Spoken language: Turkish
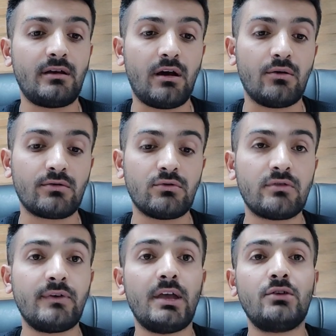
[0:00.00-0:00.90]

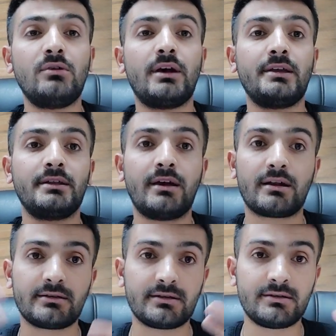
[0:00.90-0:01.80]
Ağustos ve Eylül ayında
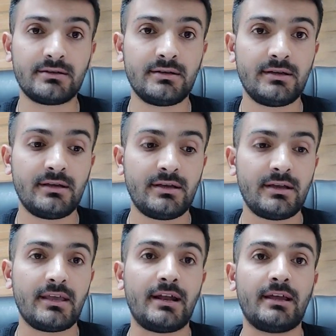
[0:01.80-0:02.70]
artık
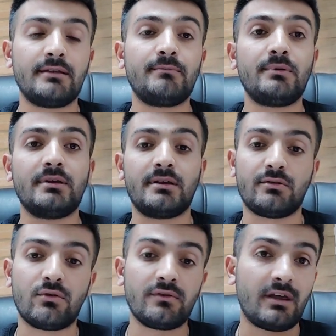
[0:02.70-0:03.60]
gerek e,
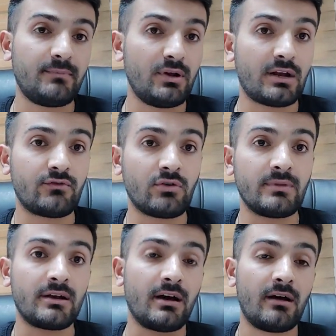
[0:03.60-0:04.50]
sosyal
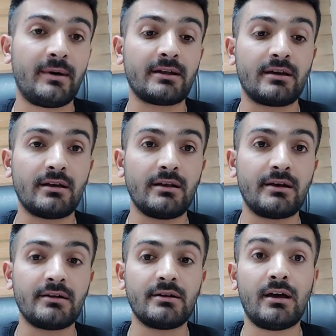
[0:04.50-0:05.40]
platformlarda, haber
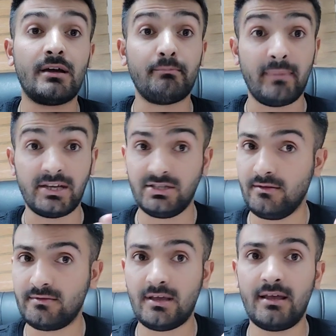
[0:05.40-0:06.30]
kanallarında,
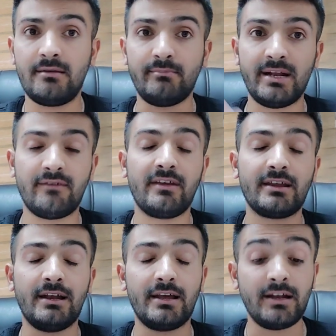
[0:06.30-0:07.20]
mecliste,
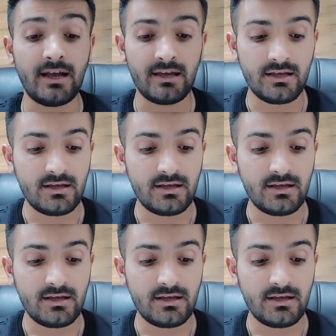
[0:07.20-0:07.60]
milletvekilleri de